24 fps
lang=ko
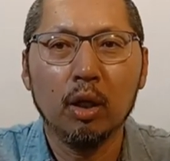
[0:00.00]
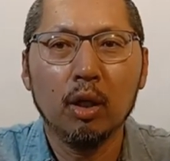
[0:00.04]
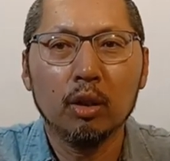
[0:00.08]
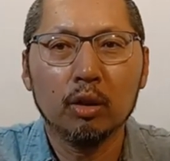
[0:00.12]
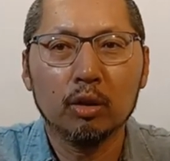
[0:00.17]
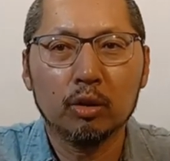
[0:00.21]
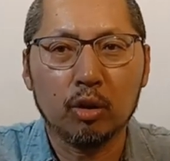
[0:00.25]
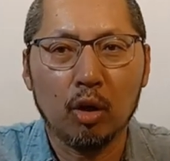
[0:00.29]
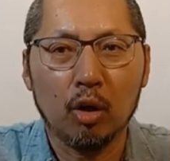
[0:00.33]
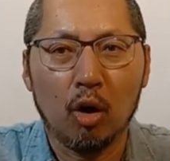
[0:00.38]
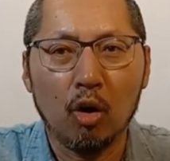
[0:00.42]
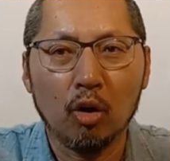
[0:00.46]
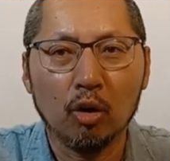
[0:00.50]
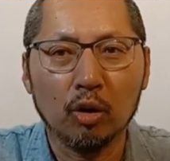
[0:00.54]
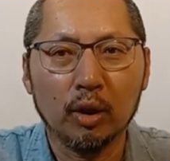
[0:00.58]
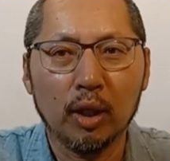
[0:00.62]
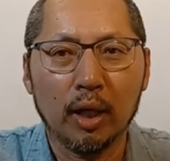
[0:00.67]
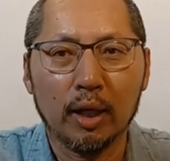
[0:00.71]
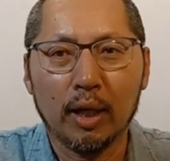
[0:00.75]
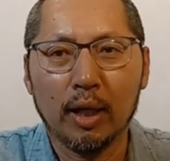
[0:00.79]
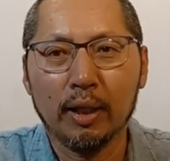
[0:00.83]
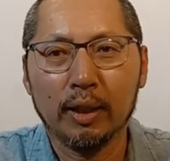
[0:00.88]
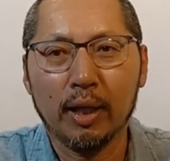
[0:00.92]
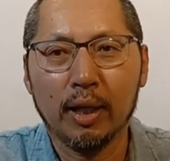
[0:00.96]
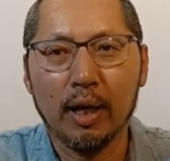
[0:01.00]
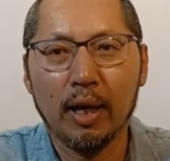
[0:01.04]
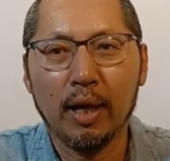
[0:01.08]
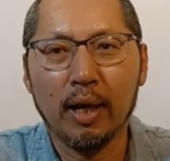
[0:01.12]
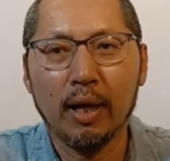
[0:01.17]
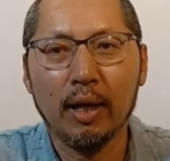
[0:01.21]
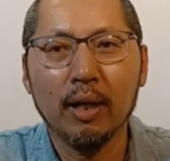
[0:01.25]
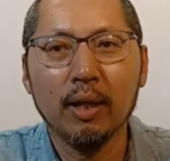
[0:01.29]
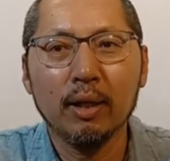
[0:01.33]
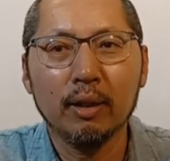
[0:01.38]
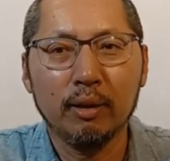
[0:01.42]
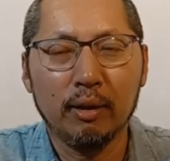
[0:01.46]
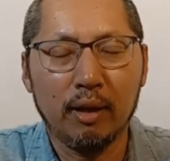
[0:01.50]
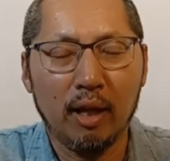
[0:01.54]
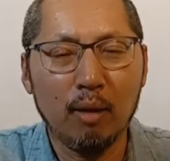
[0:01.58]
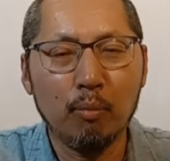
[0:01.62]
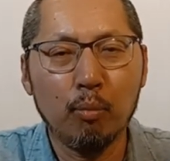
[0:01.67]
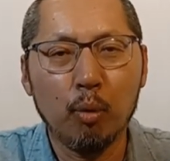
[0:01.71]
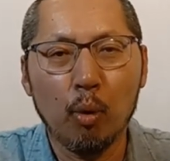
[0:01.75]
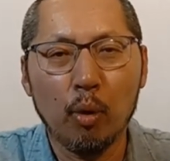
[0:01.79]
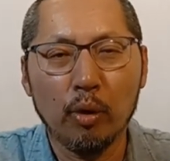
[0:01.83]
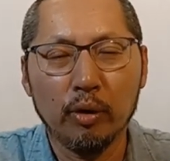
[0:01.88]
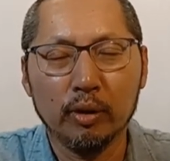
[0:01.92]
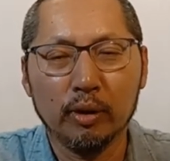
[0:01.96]
적나라하게
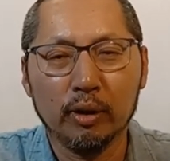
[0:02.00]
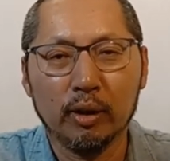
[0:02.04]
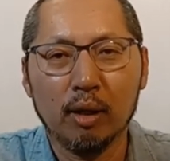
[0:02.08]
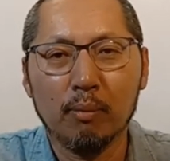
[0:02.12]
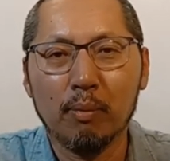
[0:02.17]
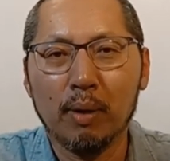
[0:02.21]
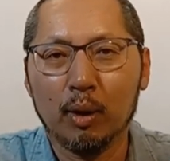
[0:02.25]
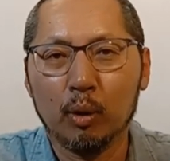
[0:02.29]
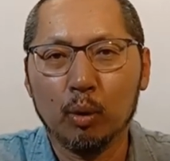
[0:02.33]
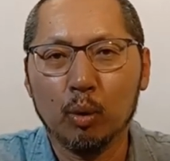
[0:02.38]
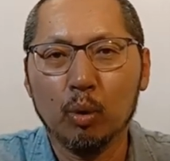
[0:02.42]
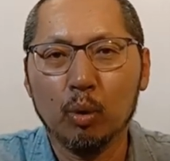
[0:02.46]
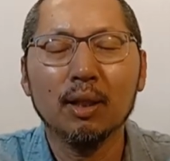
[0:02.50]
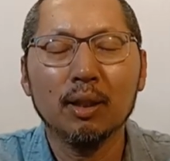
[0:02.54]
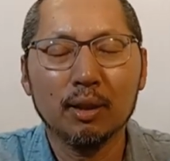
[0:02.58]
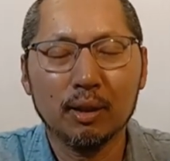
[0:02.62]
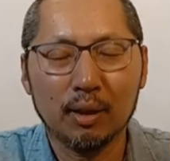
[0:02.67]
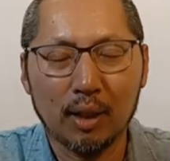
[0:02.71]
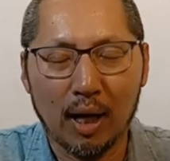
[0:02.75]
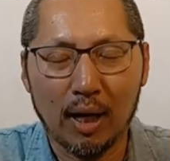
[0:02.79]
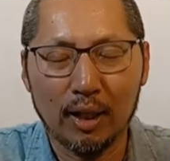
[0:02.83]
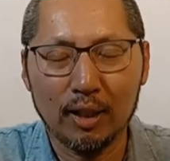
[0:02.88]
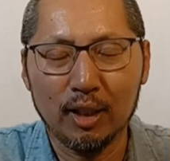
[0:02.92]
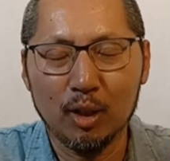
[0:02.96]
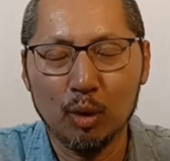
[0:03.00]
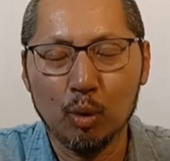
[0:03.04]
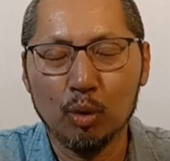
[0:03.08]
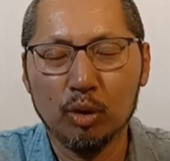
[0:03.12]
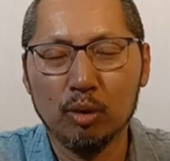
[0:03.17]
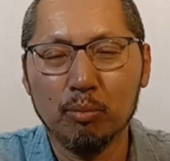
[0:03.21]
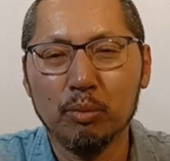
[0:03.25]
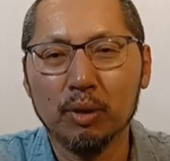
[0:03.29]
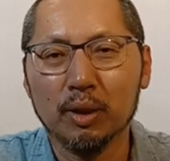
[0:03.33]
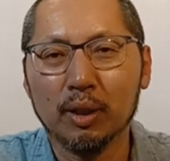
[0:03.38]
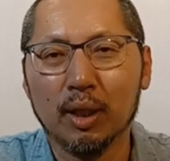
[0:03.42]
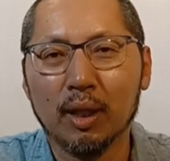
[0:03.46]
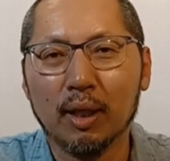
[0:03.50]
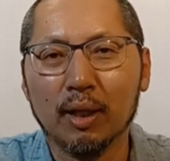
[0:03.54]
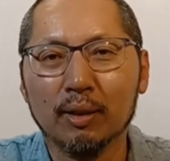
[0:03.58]
내보이는 게 바로 닷 이론입니다.